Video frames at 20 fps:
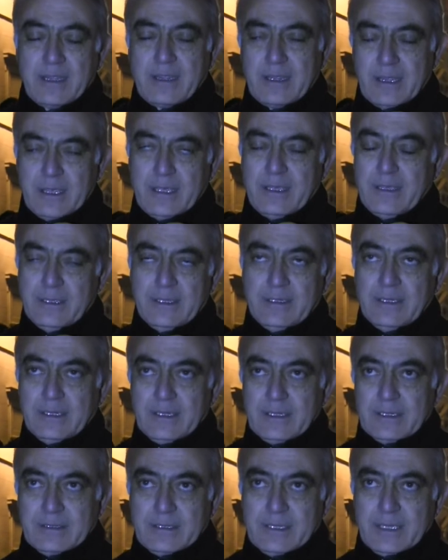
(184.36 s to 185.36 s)
anche
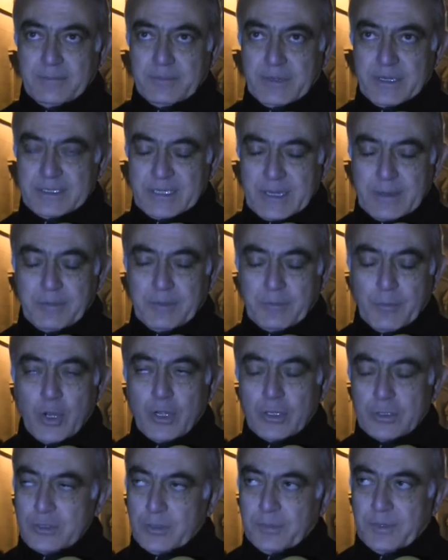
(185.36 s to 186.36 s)
dei presepi
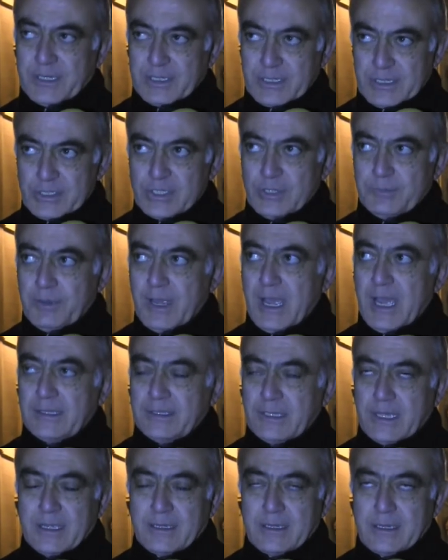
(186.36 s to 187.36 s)
molto
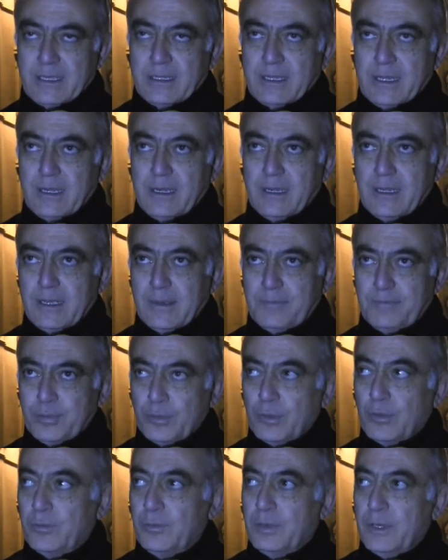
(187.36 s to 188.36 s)
partecipati anche dal
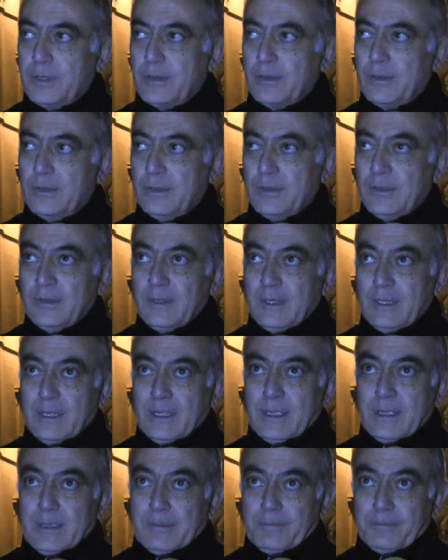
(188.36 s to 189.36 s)
pubblico,
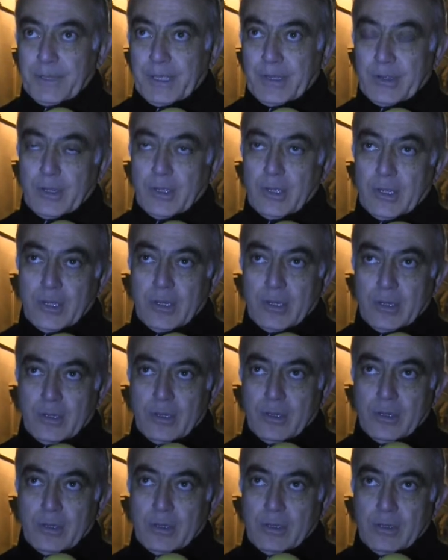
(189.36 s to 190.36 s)

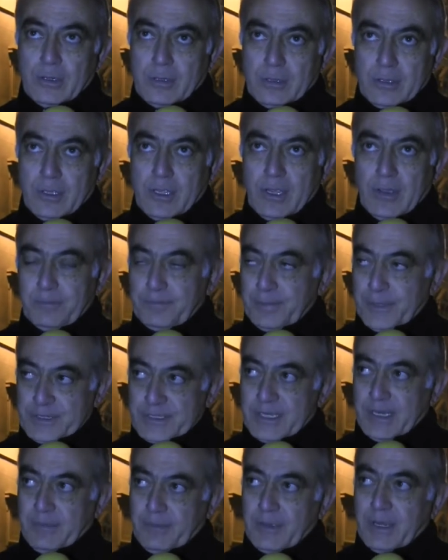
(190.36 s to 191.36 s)
però è un
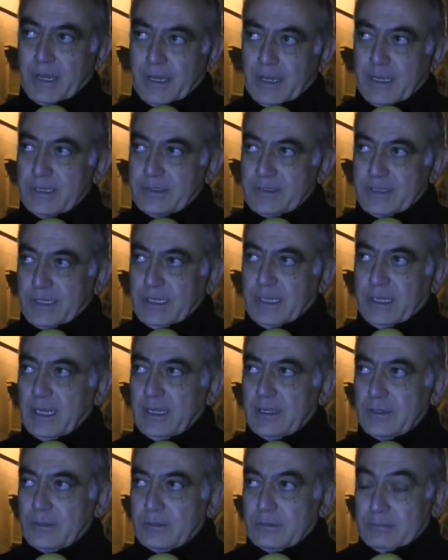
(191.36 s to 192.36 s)
presepe che
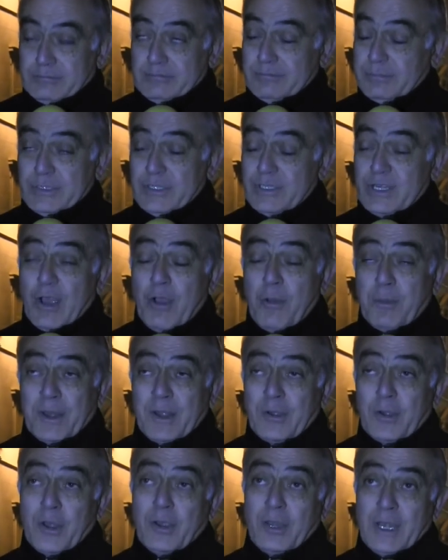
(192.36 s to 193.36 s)
sì, diciamo
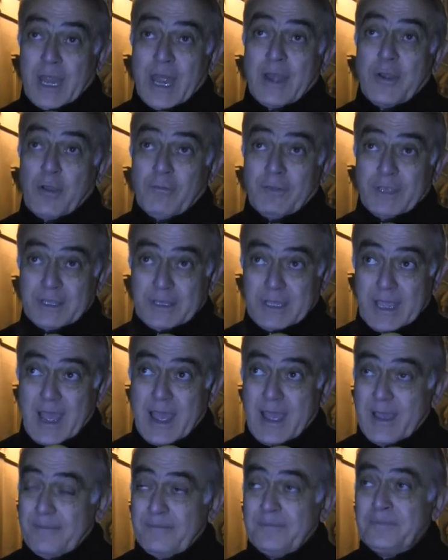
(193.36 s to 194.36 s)
per noi la
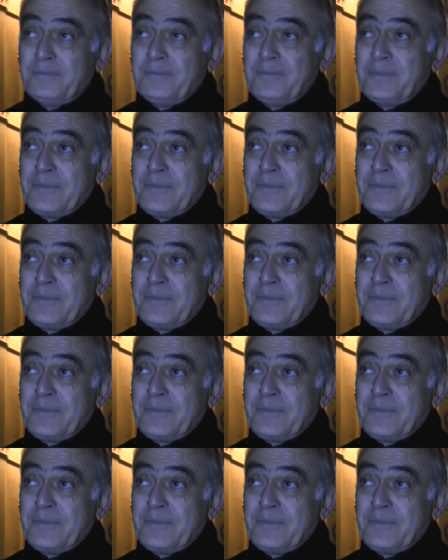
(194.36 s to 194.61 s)
novità